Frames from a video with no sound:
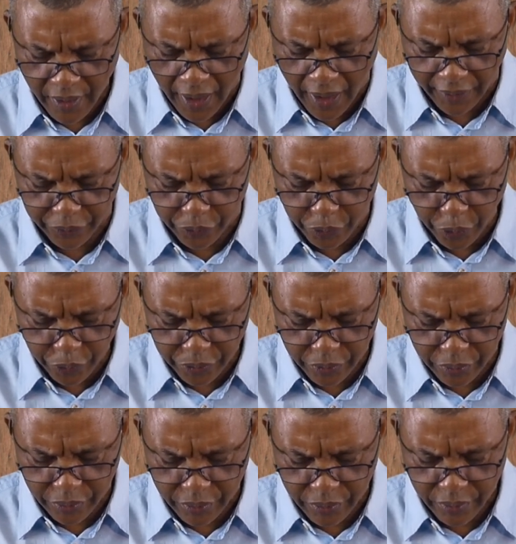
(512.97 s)
à toute
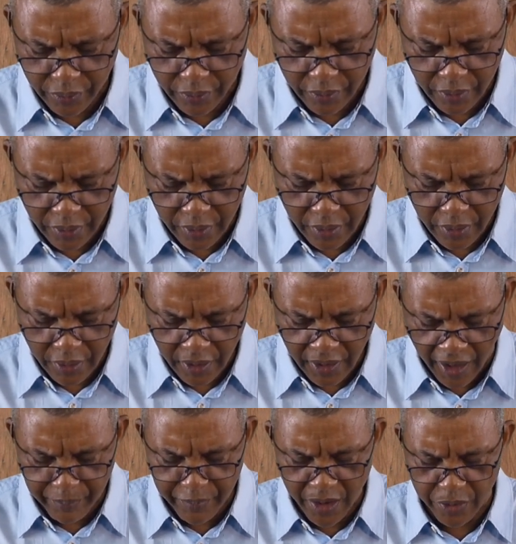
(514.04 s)

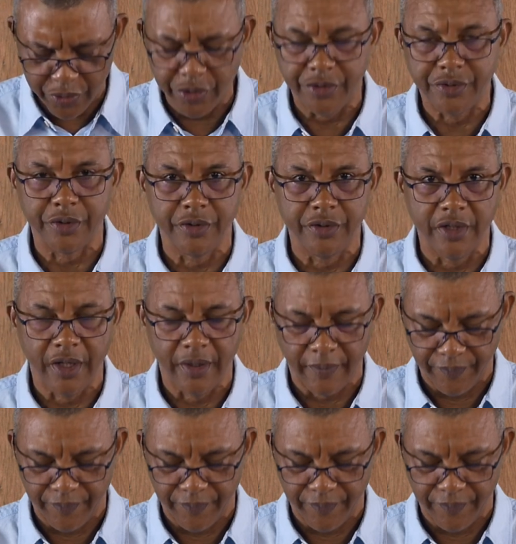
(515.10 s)
la multitude.